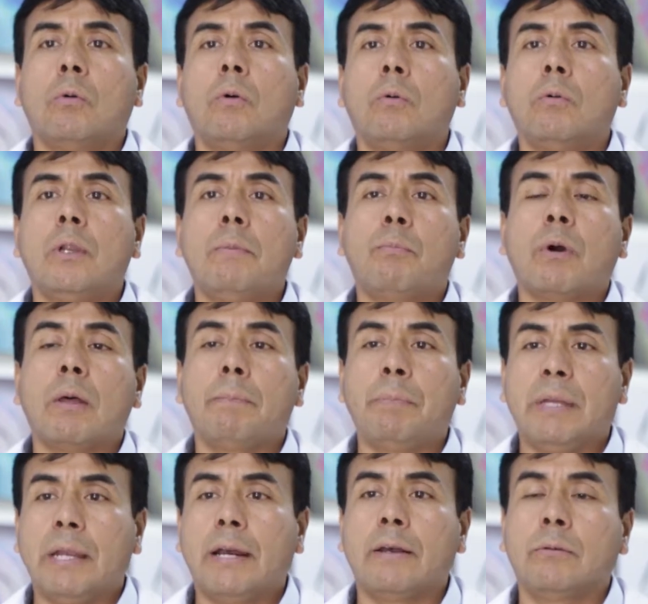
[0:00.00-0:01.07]
o un
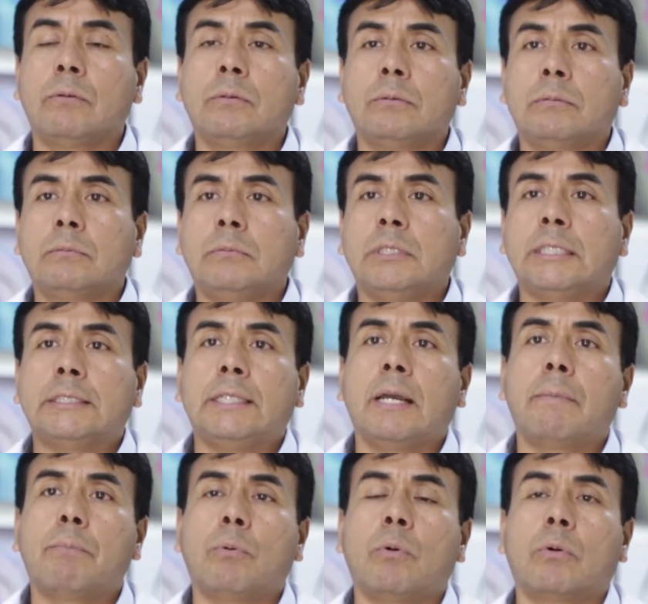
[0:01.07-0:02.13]
lipoaspirado, ya
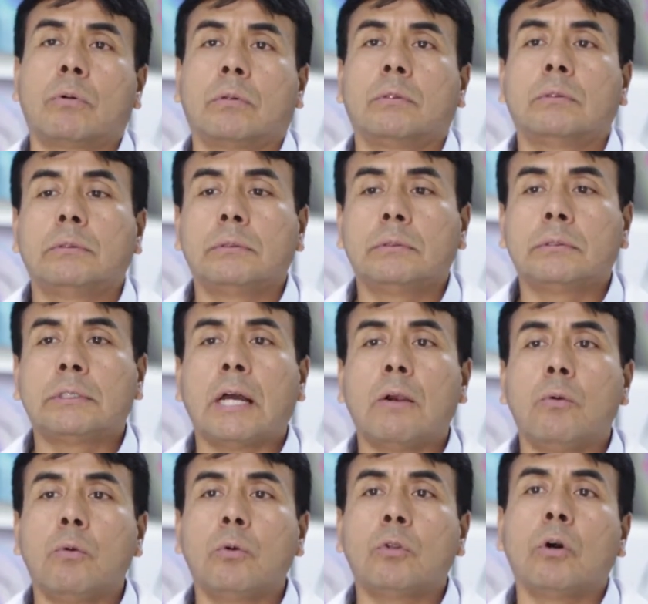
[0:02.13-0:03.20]
sea por
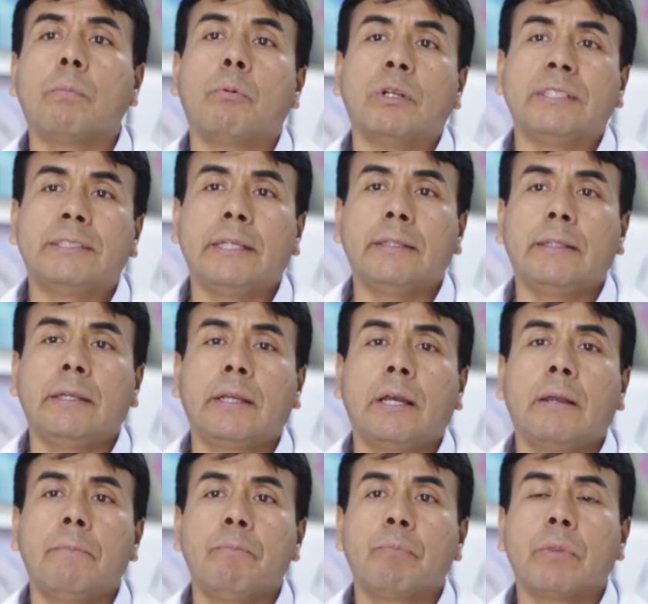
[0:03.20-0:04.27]
salud o por
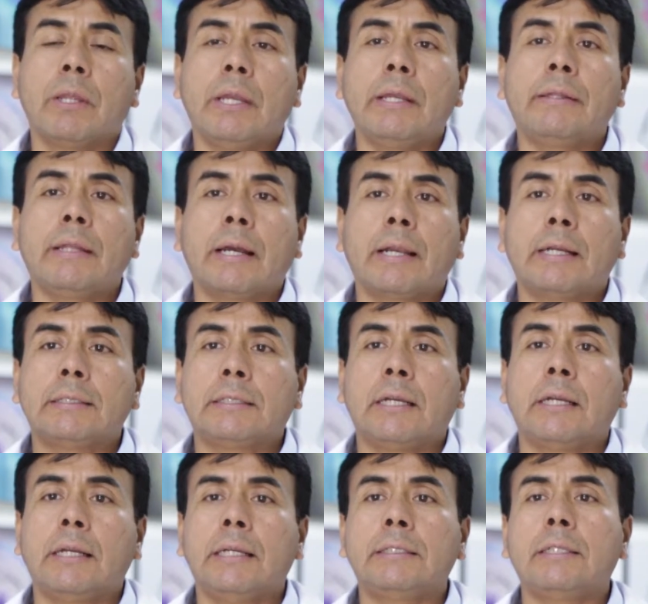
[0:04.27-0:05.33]
estética, esta
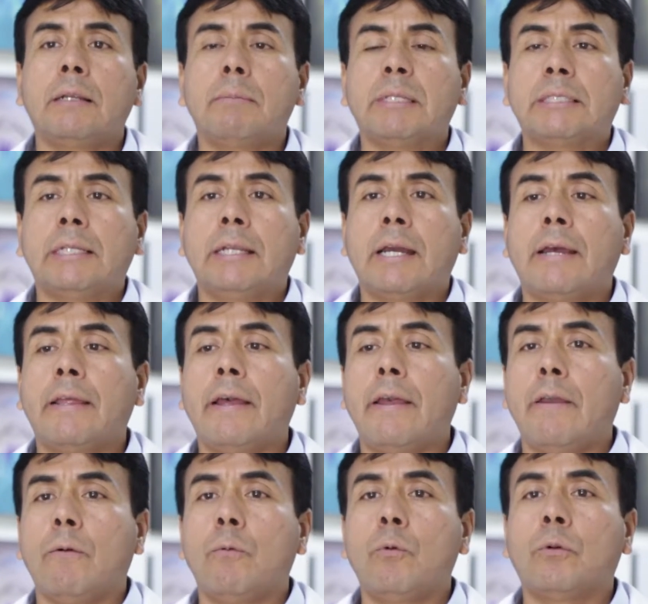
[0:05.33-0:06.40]
grasa es
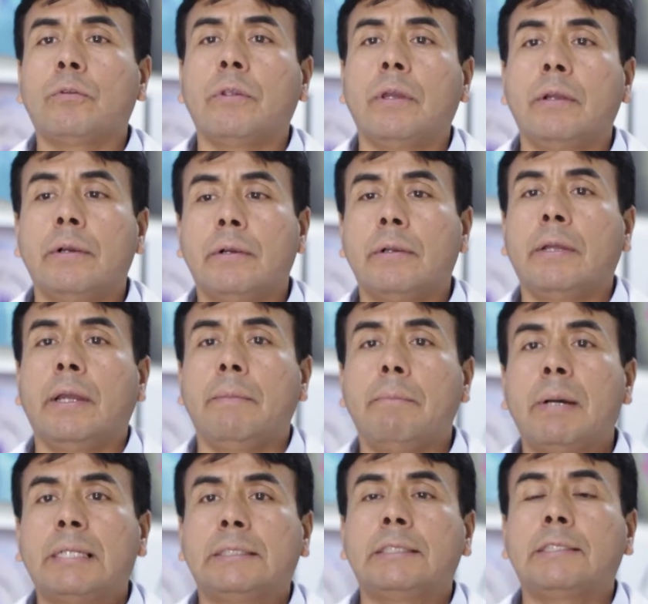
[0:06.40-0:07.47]
almacenada en unos
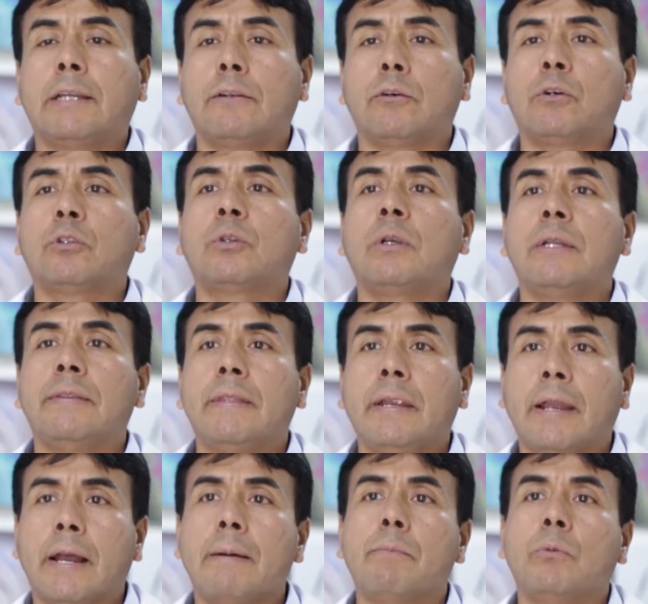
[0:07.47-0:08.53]
envases que nosotros le
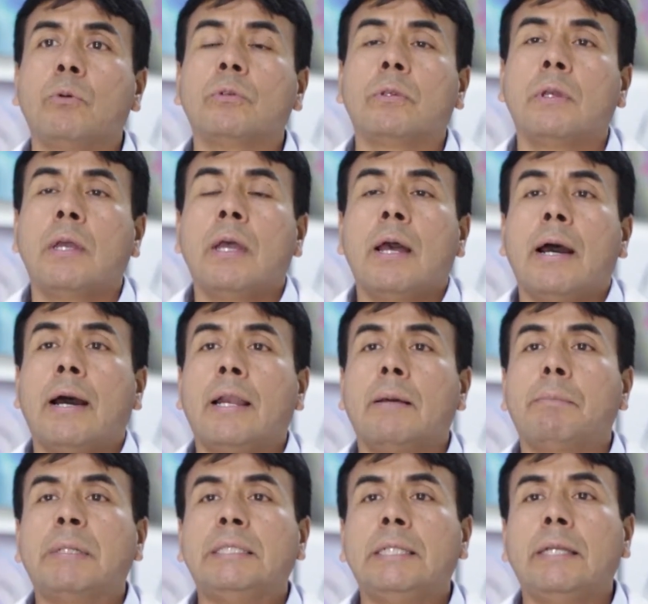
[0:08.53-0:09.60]
entregamos a
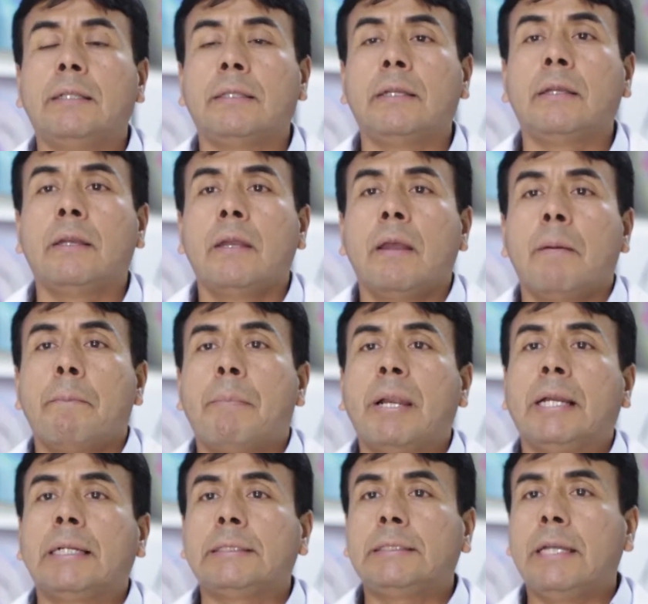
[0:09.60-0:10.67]
la paciente
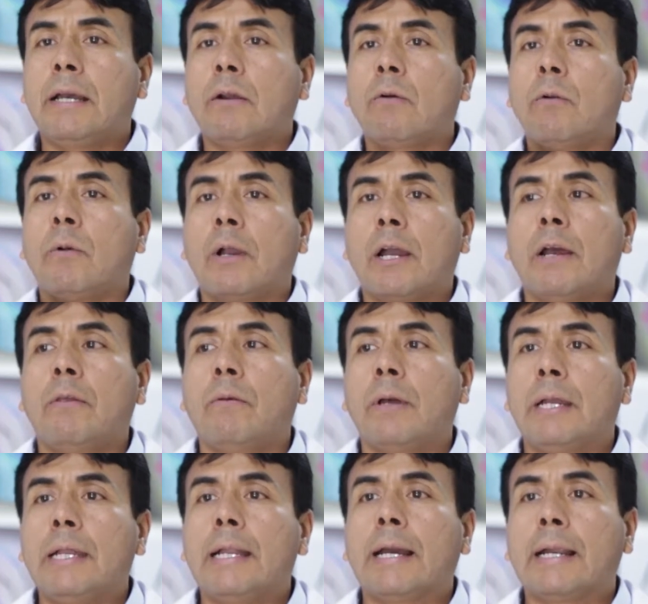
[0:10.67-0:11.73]
para que sea colocado
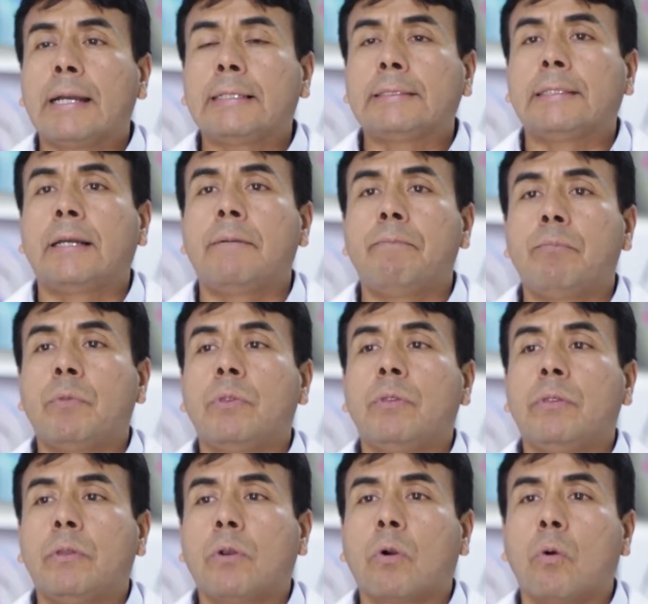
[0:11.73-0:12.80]
ahí la grasa
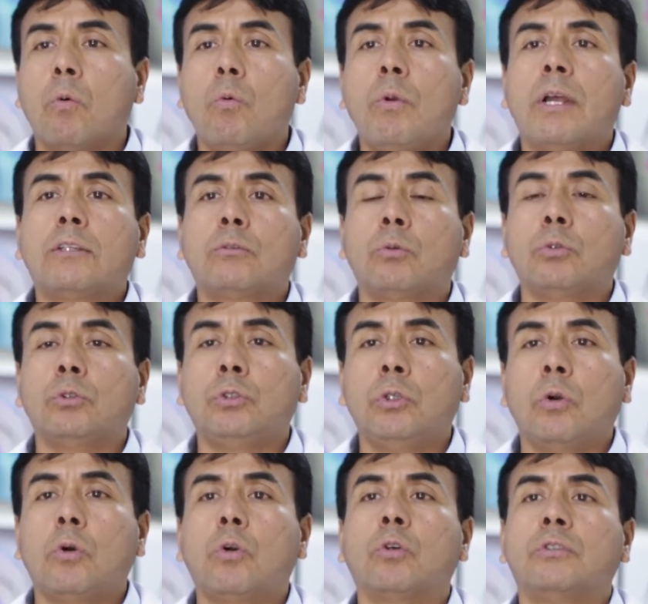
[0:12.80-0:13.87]
con una
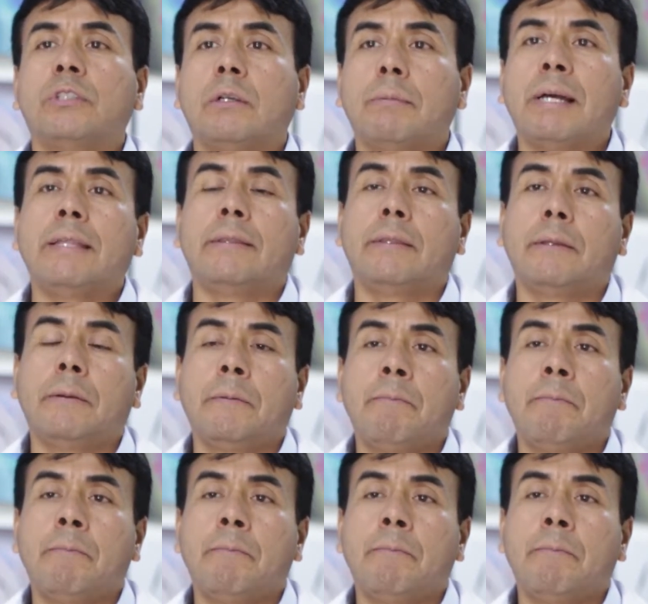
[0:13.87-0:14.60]
solución conservante.